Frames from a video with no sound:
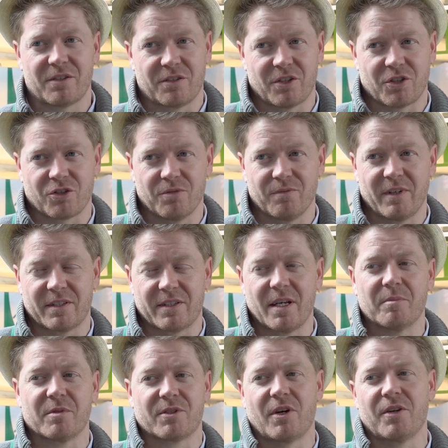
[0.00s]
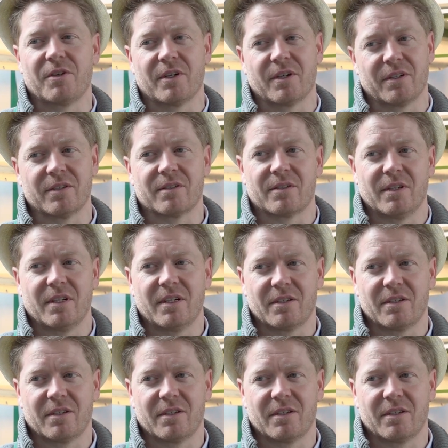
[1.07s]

ist das schon was sehr Besonderes. Ne?